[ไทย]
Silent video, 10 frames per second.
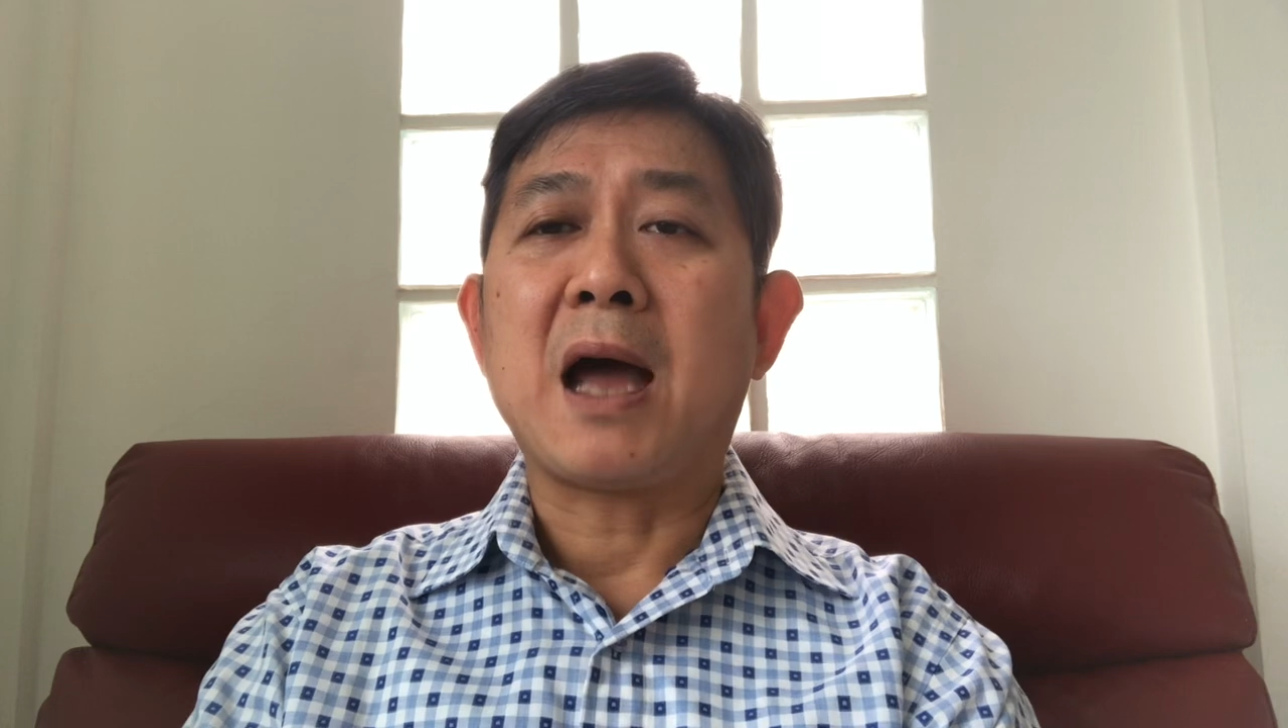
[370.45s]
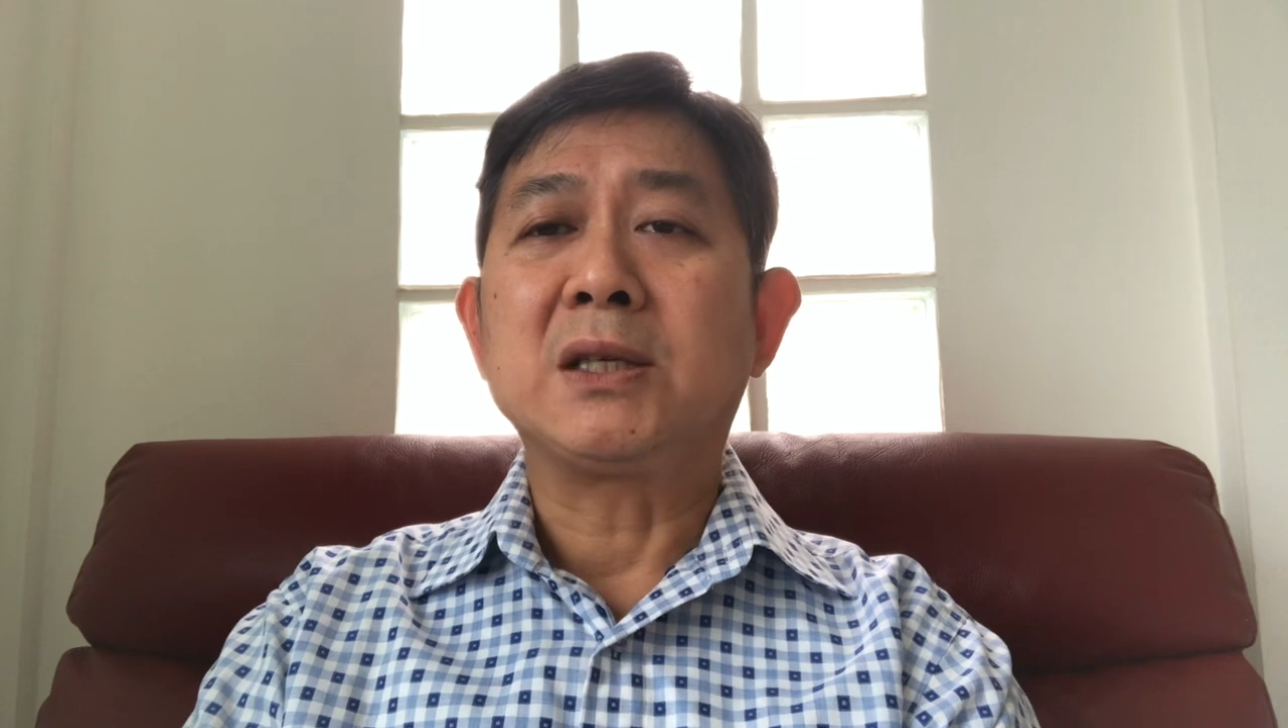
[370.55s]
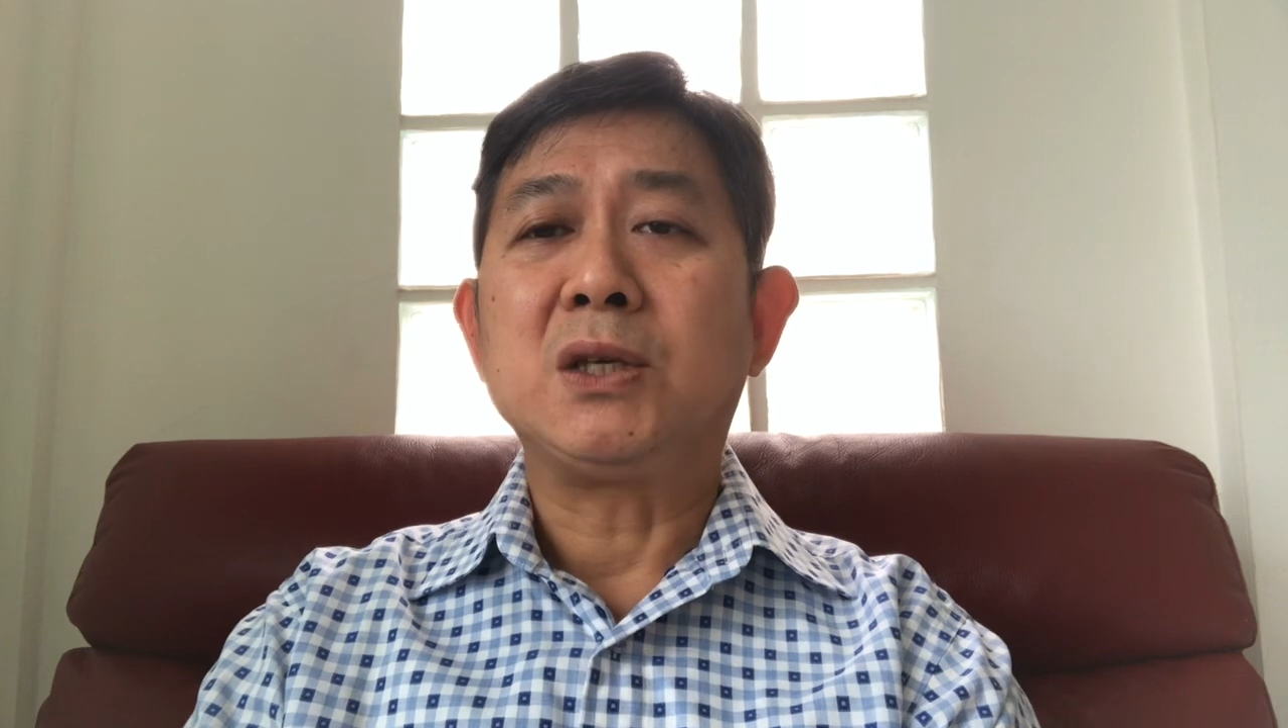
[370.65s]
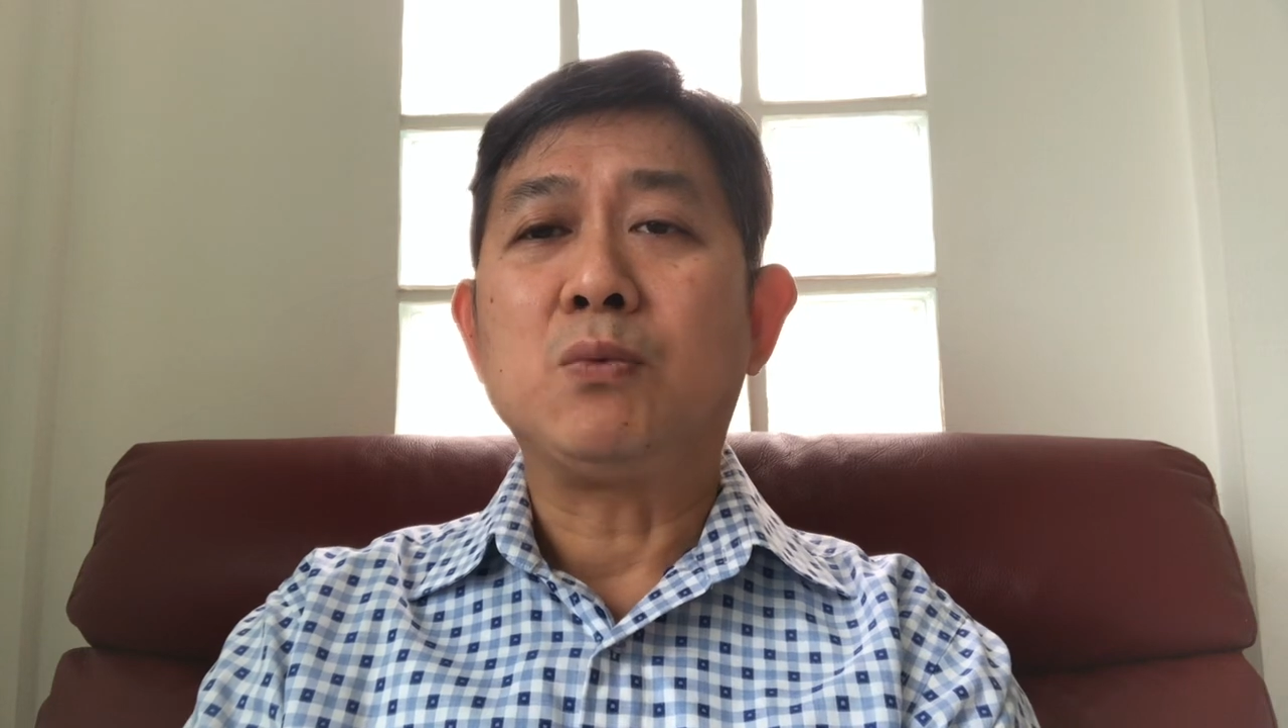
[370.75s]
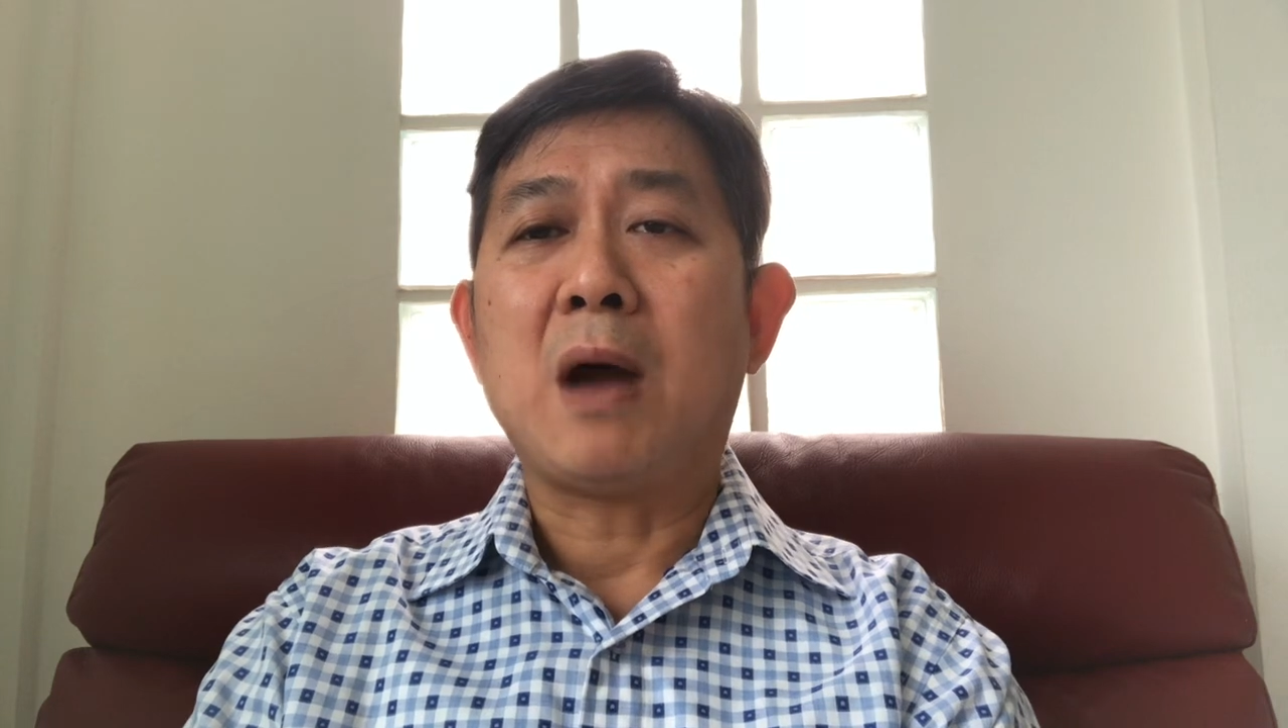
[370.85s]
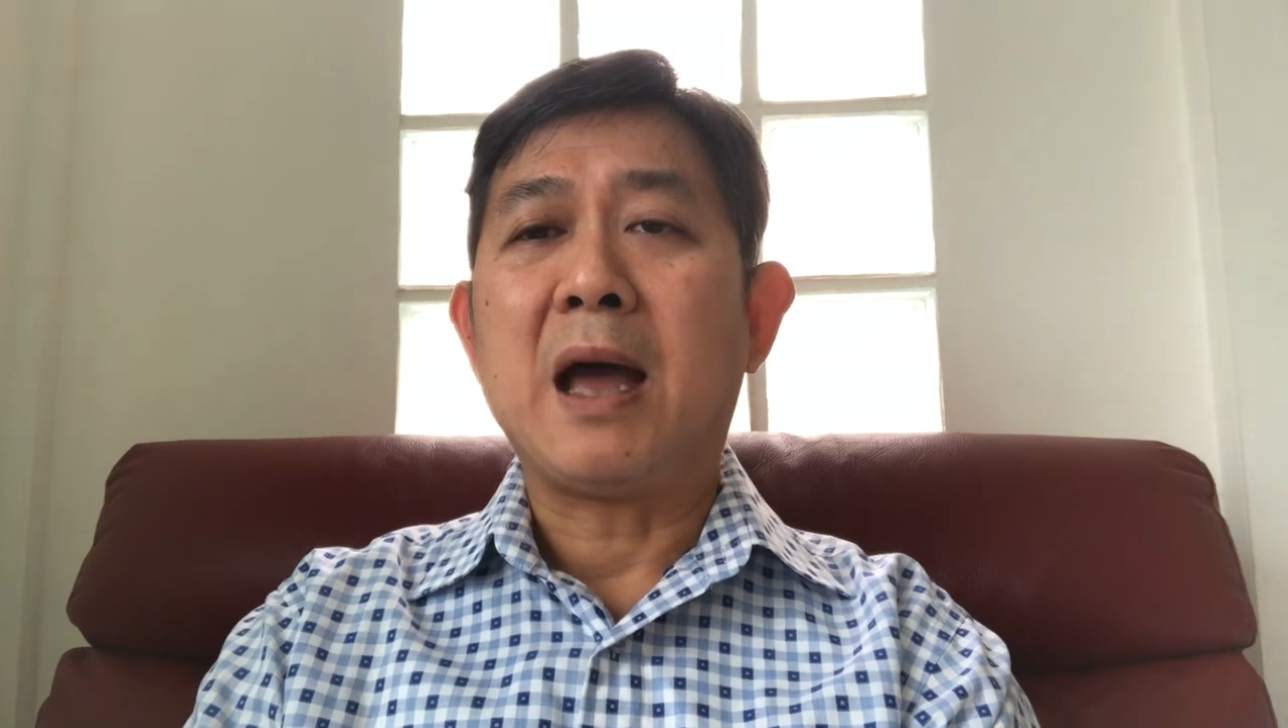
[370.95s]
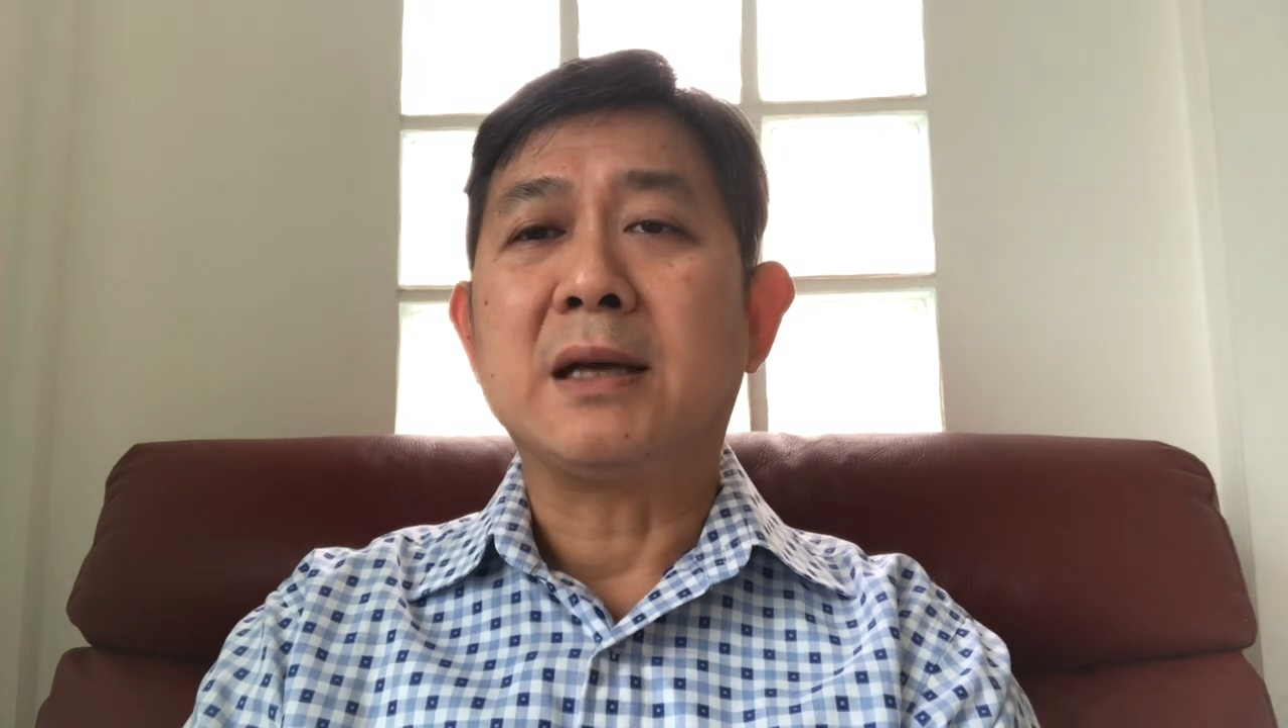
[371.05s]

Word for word: อาชีวะ